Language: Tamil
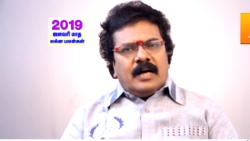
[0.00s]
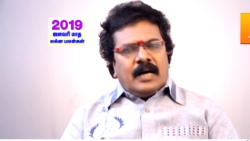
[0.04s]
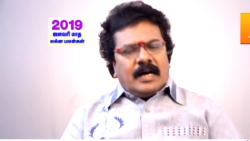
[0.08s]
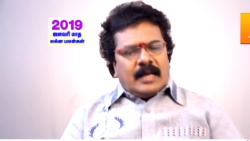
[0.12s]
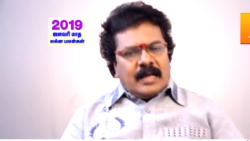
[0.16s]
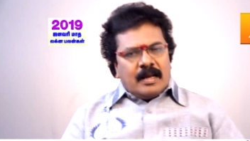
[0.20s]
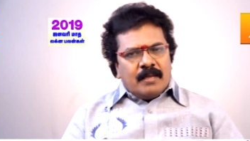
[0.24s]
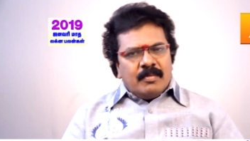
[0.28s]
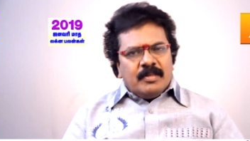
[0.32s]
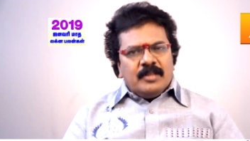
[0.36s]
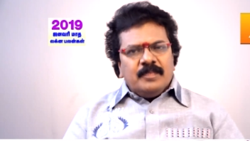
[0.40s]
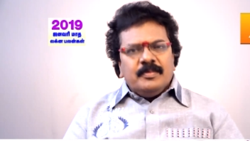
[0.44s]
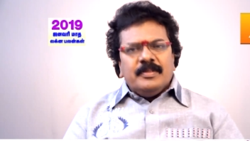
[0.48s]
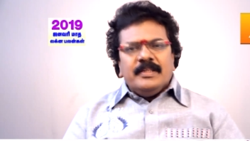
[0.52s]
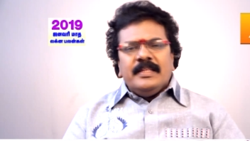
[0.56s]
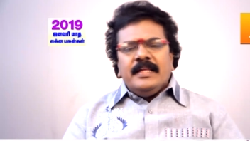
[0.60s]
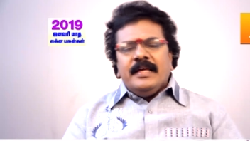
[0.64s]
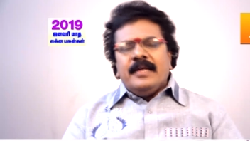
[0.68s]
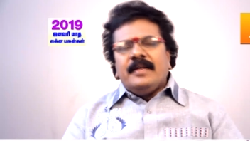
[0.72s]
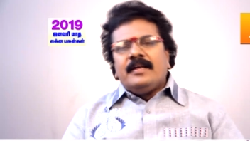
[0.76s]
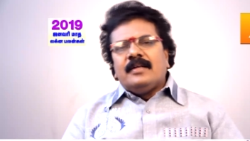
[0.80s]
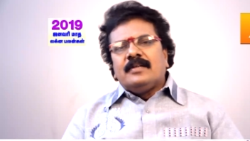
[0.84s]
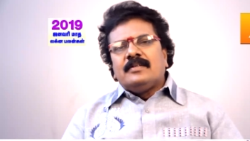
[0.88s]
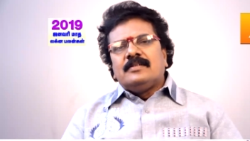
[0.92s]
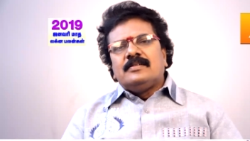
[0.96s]
ஆறாம்
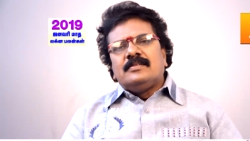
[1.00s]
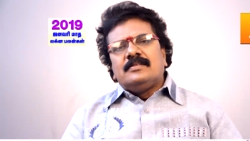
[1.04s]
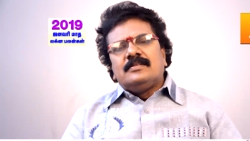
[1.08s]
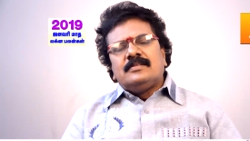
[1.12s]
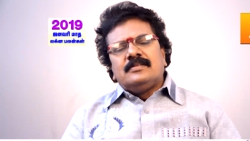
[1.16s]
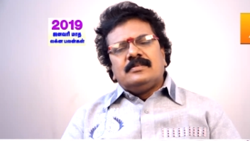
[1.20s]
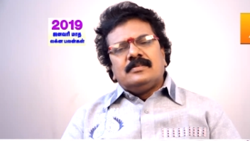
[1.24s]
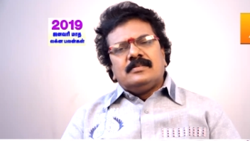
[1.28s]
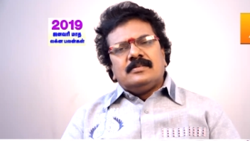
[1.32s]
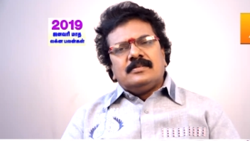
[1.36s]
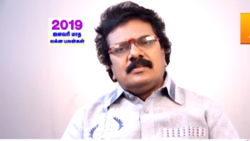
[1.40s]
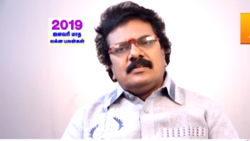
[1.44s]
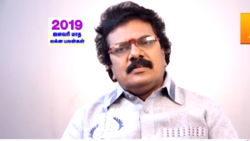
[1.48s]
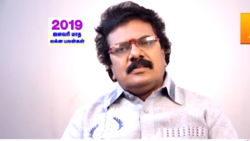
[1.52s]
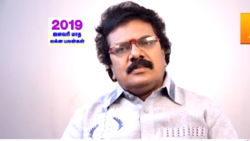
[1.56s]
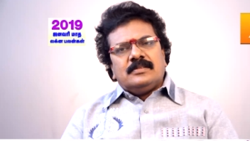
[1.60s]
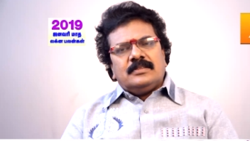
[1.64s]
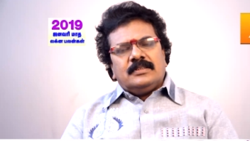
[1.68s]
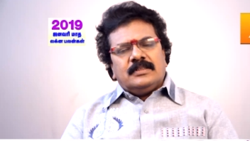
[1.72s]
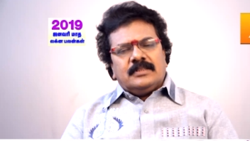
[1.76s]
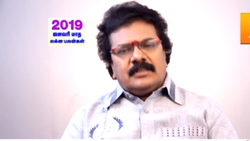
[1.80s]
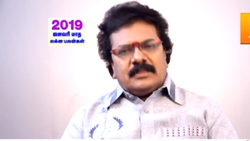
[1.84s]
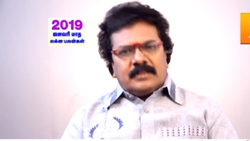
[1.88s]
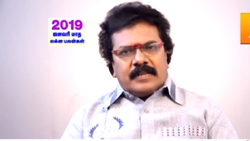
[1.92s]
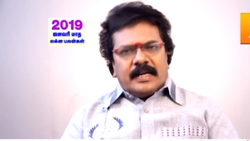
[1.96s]
அதிபதி
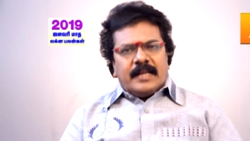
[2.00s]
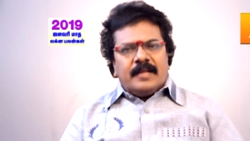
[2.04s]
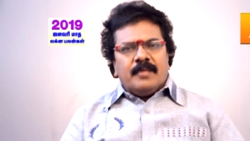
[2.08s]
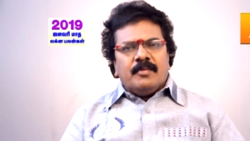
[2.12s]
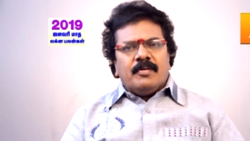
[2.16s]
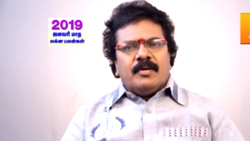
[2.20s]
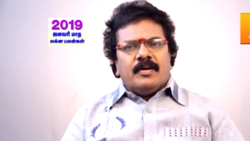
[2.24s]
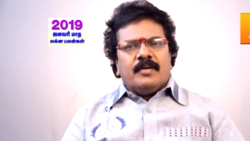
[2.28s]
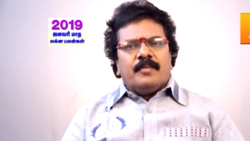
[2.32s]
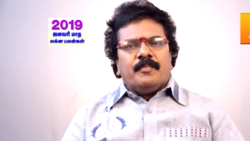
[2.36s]
சனி